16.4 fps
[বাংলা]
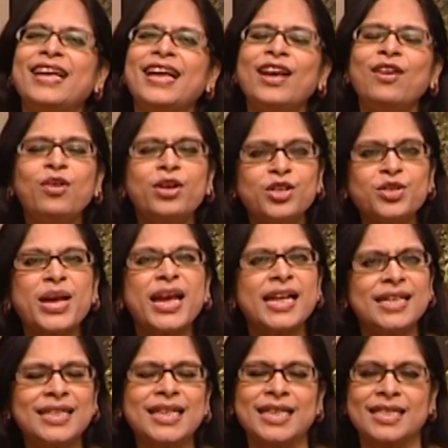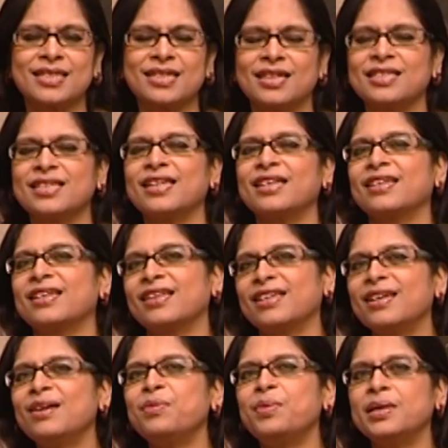এগুলো কিছু এটিকেটস আছে আর কি
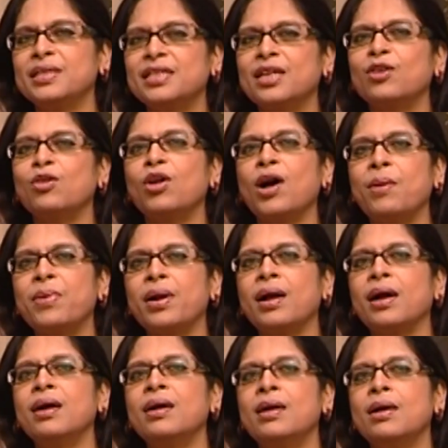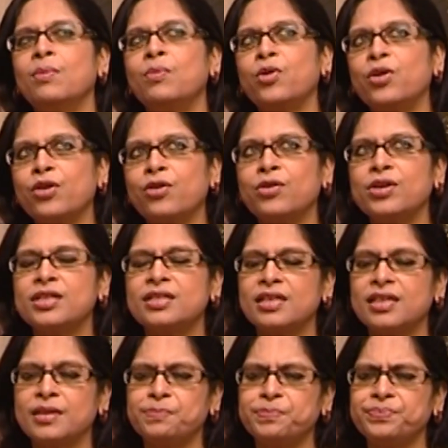যেগুলো আমরা মনে করি
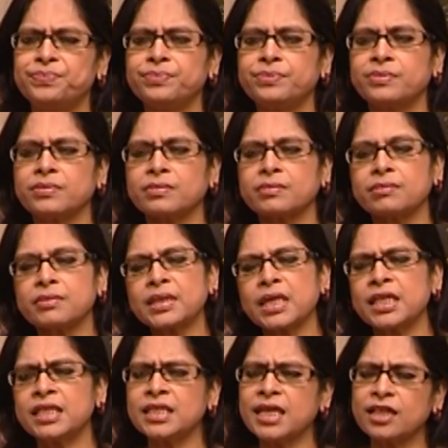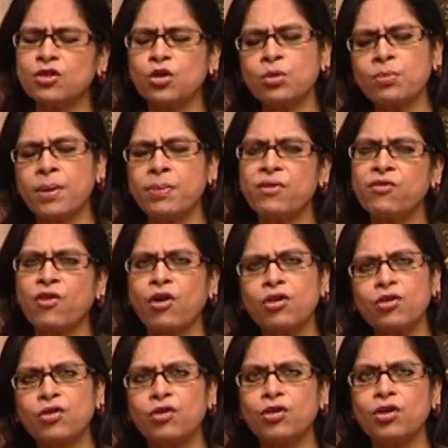যে সাধারণভাবে
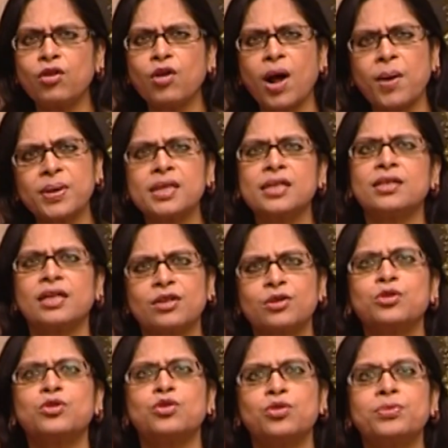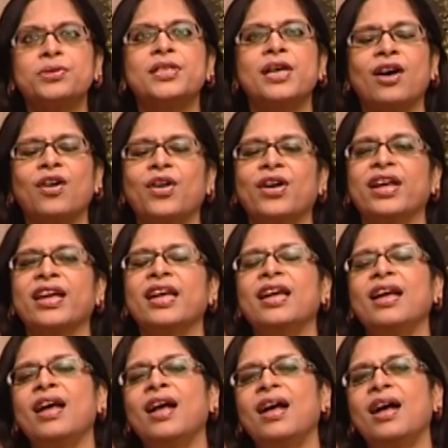ফলো করলেও আমাদের একটু সুবিধা হয়
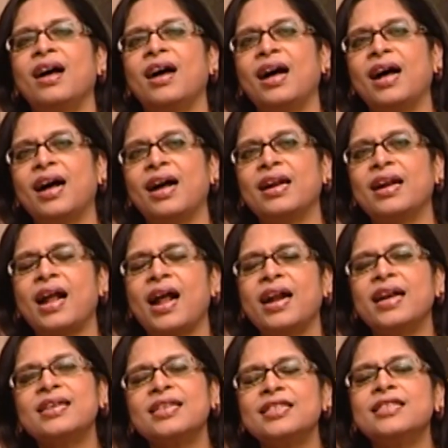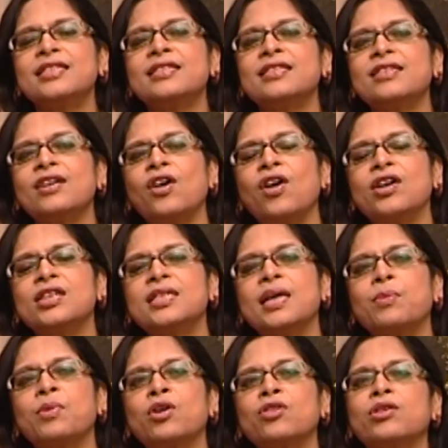আর আরেকটা জিনিস যেটা হয় যে
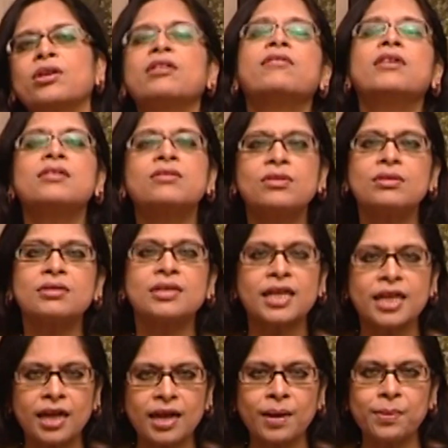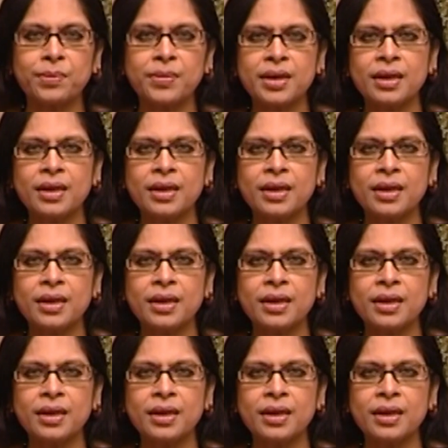আমরা হয়তো একটা রেস্টুরেন্টে গেলাম